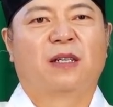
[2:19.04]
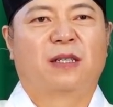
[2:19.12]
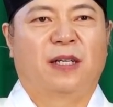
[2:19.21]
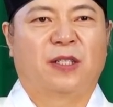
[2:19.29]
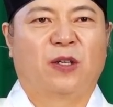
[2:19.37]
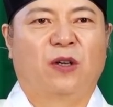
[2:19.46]

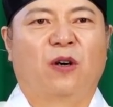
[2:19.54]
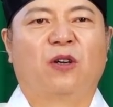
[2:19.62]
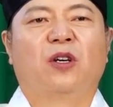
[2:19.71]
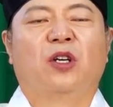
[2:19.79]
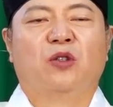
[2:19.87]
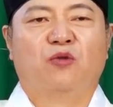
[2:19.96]

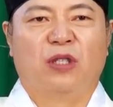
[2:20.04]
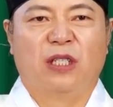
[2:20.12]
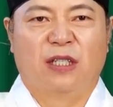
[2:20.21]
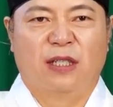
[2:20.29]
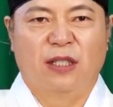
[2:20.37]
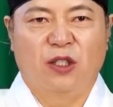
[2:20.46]
그래서
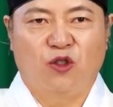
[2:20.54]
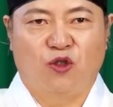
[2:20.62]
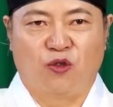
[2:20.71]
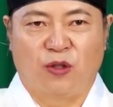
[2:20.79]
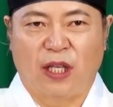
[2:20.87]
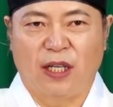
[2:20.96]
우리는
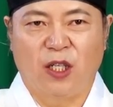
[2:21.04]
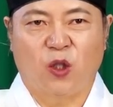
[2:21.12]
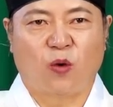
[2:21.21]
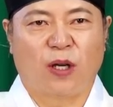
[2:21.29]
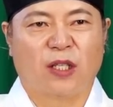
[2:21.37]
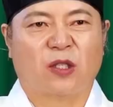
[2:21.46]
주택을
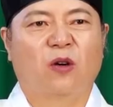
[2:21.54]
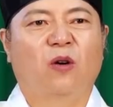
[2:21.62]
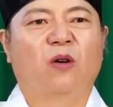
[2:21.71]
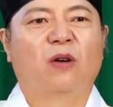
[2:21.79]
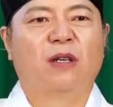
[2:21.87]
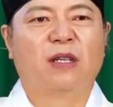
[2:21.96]

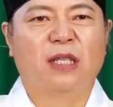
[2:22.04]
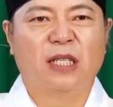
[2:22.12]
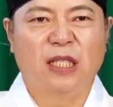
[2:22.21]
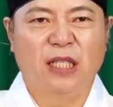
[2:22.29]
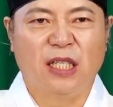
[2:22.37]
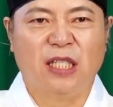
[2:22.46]
통해서
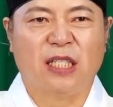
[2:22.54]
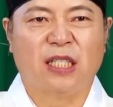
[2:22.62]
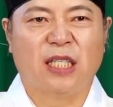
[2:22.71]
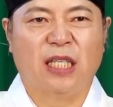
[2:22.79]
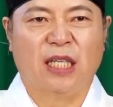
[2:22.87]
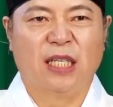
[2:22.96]

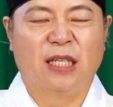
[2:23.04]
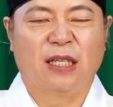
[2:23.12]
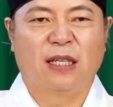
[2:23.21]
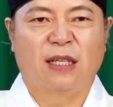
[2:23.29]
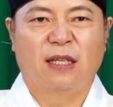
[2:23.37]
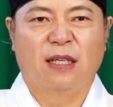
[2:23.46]
인기,
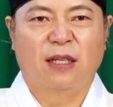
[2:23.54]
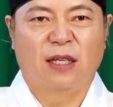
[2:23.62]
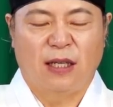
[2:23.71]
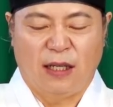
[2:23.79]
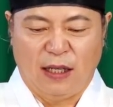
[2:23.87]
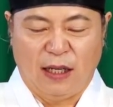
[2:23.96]

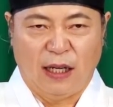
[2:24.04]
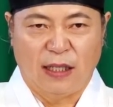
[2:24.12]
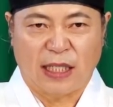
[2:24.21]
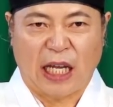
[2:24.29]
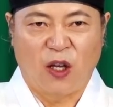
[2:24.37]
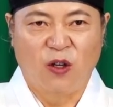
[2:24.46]

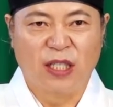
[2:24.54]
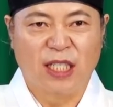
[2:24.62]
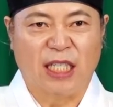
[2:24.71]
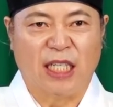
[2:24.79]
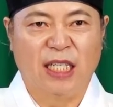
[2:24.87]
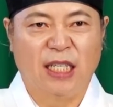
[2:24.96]

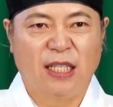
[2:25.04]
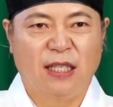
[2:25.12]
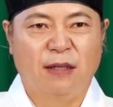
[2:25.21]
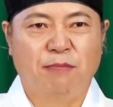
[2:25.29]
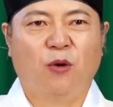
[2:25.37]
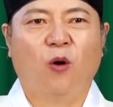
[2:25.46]
자연기,
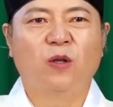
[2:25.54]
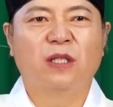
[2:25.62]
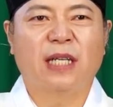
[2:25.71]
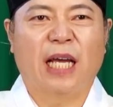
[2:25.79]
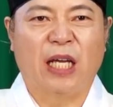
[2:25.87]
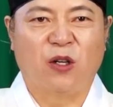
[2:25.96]

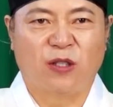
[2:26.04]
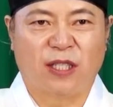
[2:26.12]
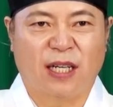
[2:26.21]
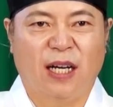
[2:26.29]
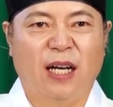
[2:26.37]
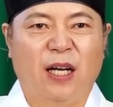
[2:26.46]
모든
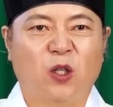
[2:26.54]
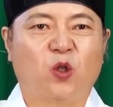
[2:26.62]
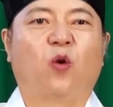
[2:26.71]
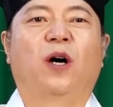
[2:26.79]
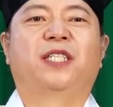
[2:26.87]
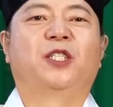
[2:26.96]
에너지가
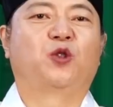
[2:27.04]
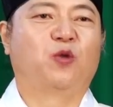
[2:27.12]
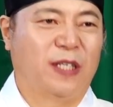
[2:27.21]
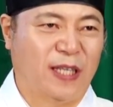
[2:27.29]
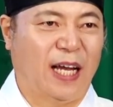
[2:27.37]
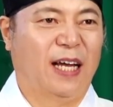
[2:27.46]
좋아질 수
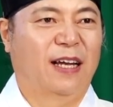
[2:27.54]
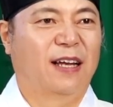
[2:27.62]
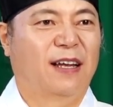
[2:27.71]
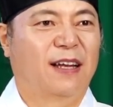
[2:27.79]
있다.